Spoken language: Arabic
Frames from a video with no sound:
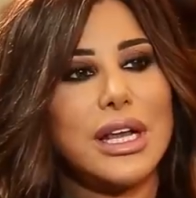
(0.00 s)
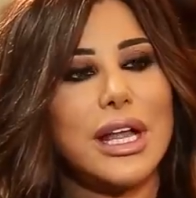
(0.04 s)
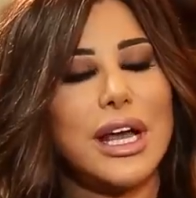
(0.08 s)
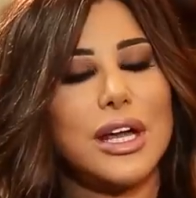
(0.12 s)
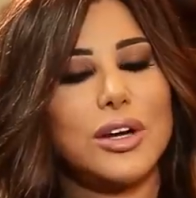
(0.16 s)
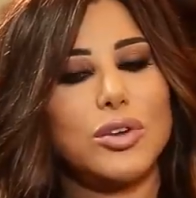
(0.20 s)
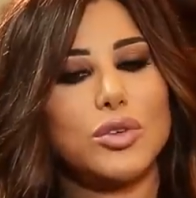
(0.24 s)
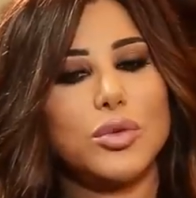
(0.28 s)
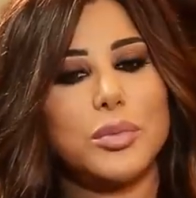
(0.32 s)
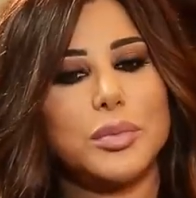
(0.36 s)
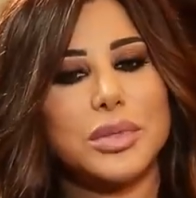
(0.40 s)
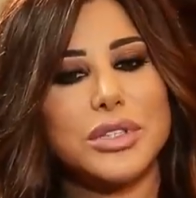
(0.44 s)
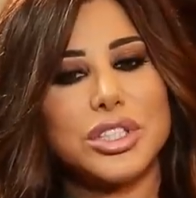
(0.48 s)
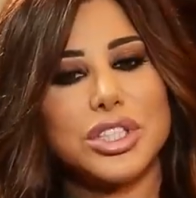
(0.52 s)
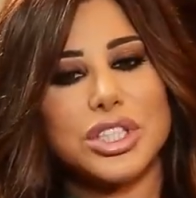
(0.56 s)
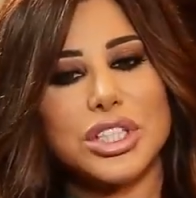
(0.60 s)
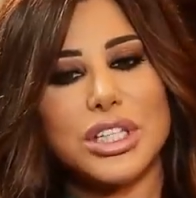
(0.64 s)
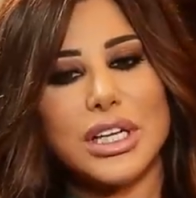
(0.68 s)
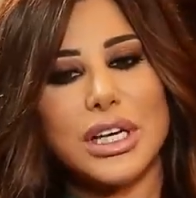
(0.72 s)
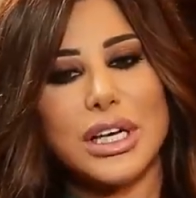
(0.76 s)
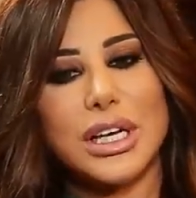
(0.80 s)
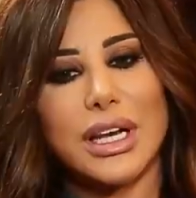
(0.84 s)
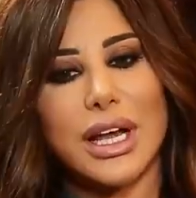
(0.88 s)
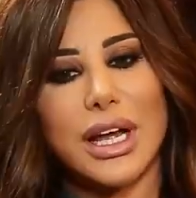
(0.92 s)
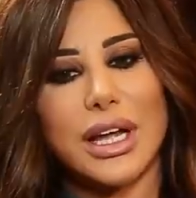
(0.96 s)
لانه
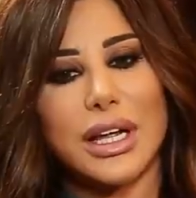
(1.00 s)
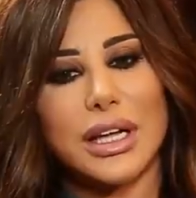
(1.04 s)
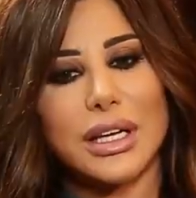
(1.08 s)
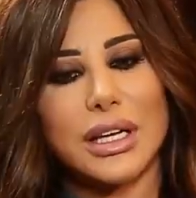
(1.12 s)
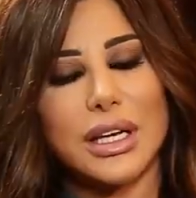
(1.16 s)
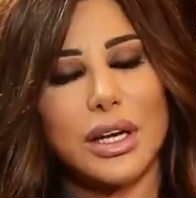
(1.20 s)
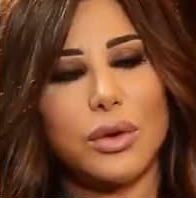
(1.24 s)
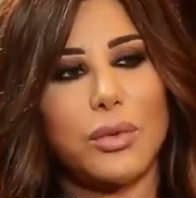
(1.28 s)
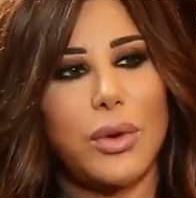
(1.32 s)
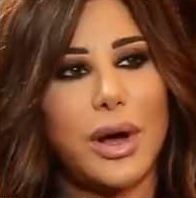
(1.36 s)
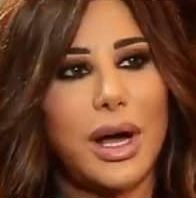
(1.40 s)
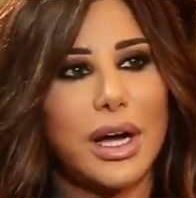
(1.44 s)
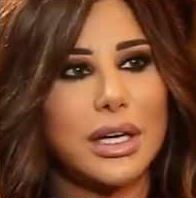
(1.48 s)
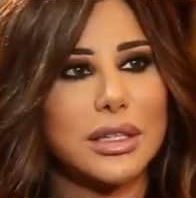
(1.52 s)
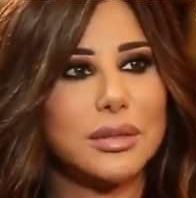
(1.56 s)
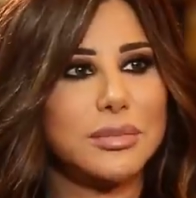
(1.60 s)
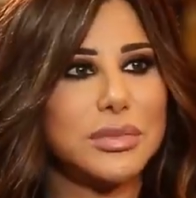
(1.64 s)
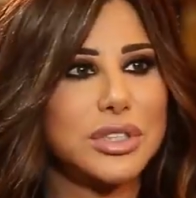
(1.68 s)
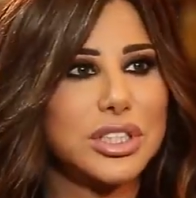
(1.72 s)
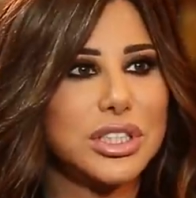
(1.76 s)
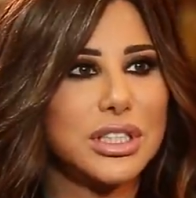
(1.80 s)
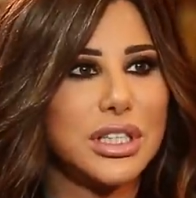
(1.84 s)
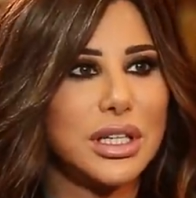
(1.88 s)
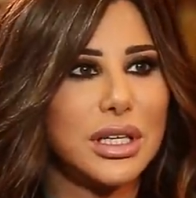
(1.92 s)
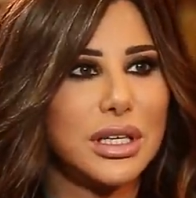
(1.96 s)
بتشيل كل
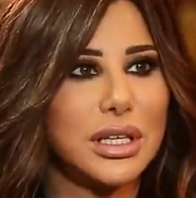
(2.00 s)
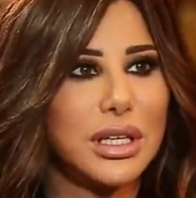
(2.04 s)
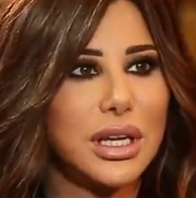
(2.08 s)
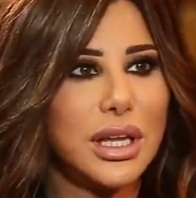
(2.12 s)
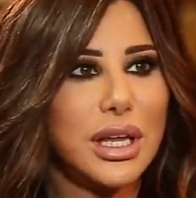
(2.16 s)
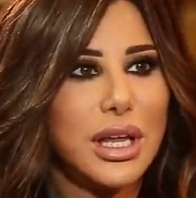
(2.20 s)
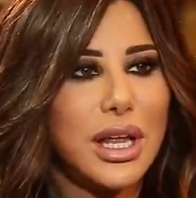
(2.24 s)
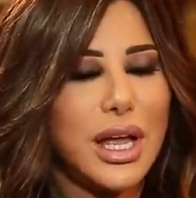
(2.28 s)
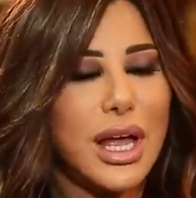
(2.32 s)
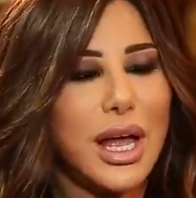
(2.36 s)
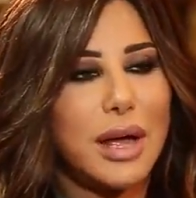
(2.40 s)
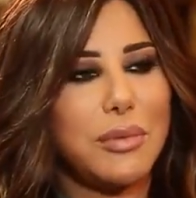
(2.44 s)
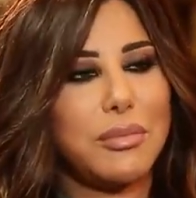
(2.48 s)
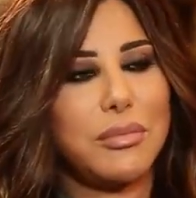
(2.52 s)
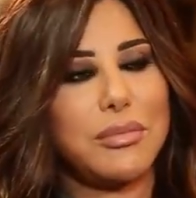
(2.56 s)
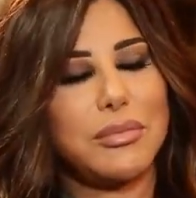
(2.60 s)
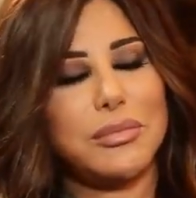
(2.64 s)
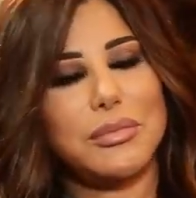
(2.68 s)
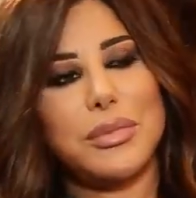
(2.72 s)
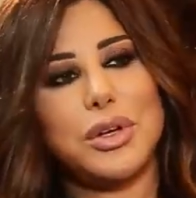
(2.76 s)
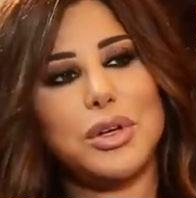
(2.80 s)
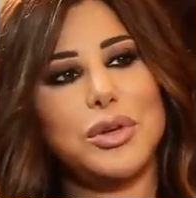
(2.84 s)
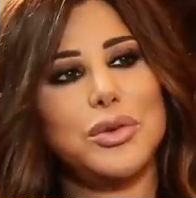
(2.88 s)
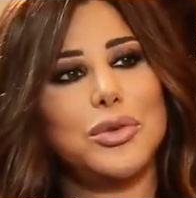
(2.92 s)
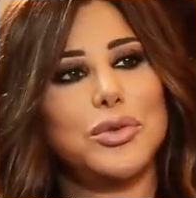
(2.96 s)
واحد بشيل هم
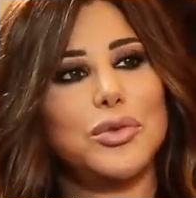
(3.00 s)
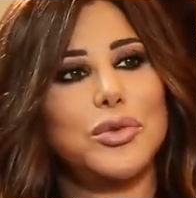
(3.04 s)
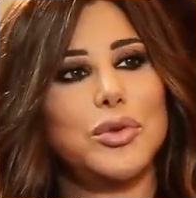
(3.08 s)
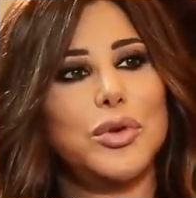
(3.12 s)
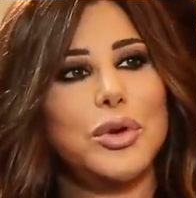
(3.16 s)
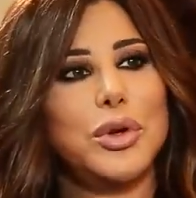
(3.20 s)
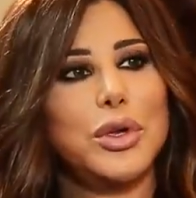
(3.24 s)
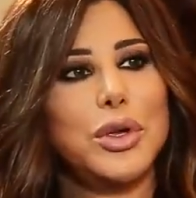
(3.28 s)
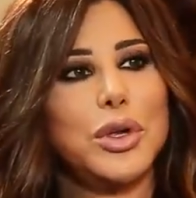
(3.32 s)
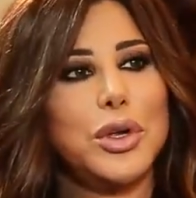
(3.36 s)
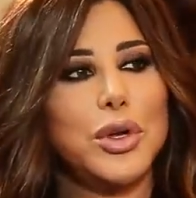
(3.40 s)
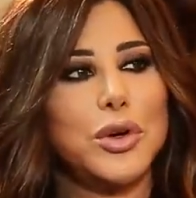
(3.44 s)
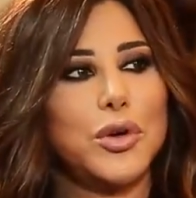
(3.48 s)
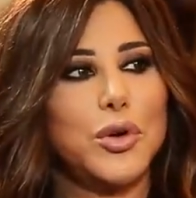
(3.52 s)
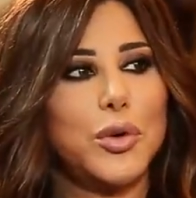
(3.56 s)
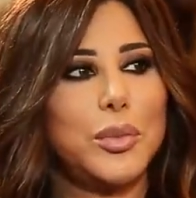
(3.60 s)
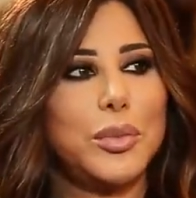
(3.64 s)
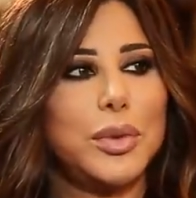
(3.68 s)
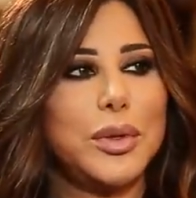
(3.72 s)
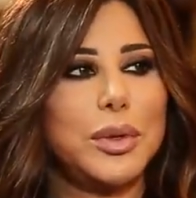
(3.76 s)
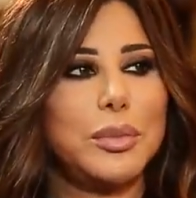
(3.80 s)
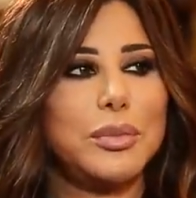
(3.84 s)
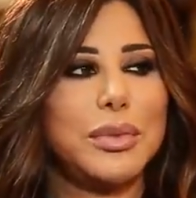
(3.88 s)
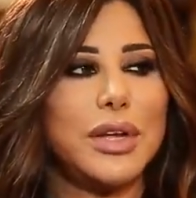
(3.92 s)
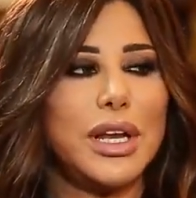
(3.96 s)
منه
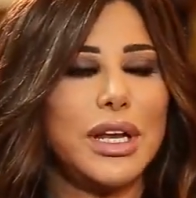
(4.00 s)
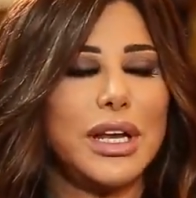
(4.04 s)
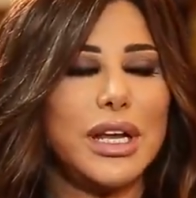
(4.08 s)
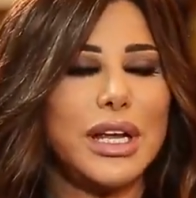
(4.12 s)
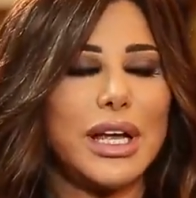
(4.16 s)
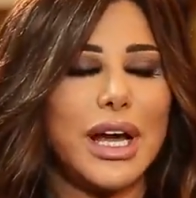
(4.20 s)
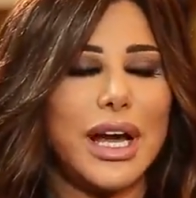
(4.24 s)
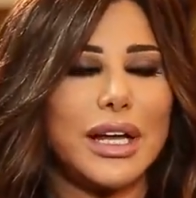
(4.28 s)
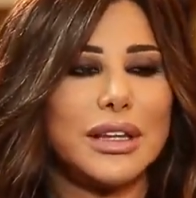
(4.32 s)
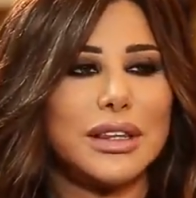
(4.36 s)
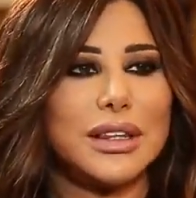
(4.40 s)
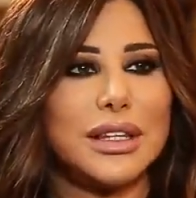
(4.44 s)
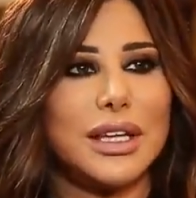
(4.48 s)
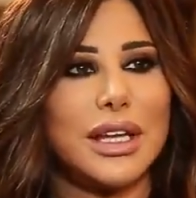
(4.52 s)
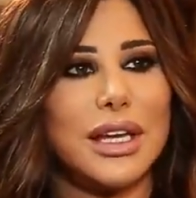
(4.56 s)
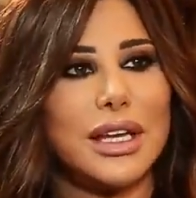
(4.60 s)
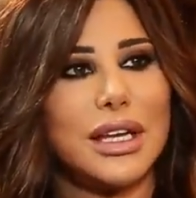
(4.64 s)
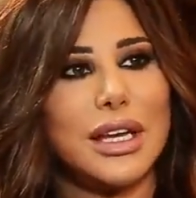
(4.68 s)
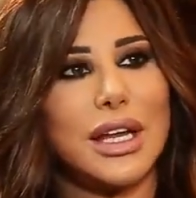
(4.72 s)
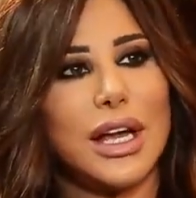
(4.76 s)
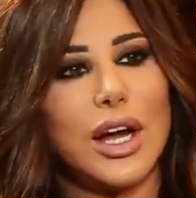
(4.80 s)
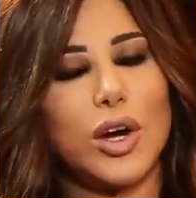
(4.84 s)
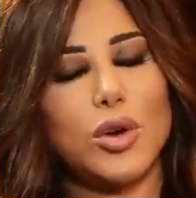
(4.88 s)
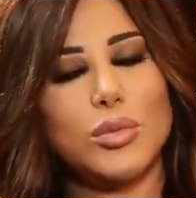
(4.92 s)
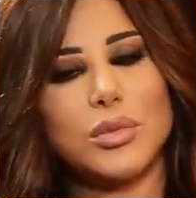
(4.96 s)
وبيلقيه على
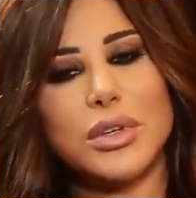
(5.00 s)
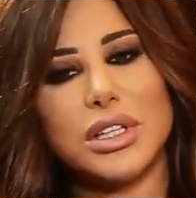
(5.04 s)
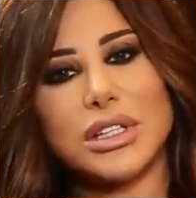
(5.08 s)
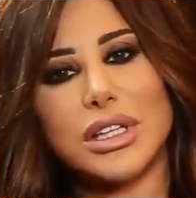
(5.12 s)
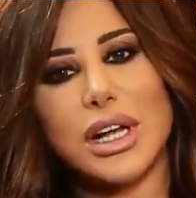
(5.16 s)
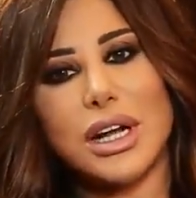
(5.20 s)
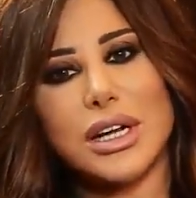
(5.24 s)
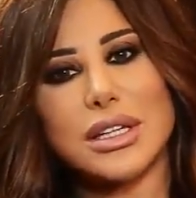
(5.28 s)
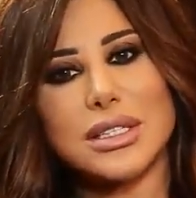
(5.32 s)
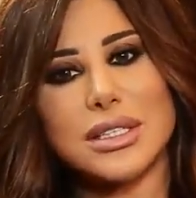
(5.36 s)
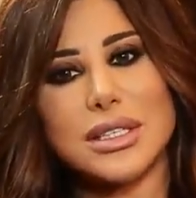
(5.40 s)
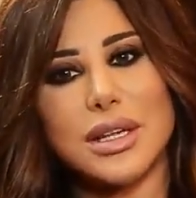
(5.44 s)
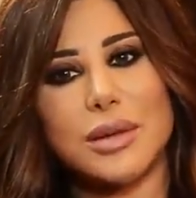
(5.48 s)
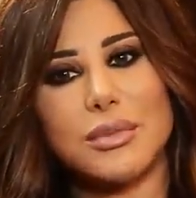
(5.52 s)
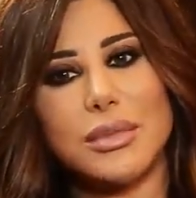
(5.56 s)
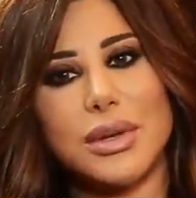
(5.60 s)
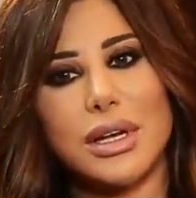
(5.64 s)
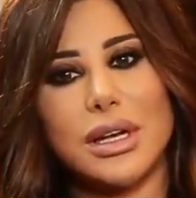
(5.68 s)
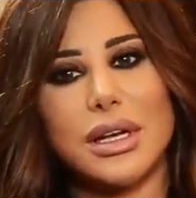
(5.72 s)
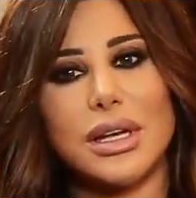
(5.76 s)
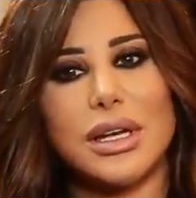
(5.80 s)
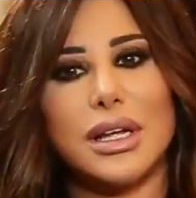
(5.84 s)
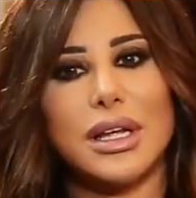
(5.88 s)
الثاني او بنتقاسم